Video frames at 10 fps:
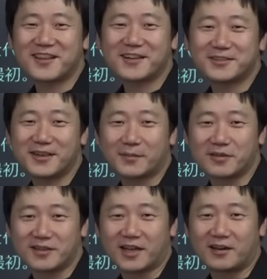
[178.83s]
と喧嘩するかも
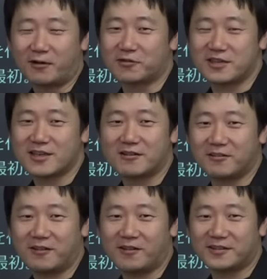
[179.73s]
しれないけどねおじいちゃんか
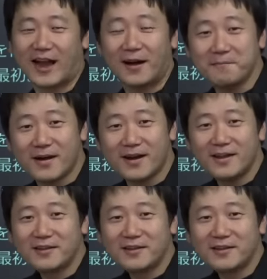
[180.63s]
なってあんま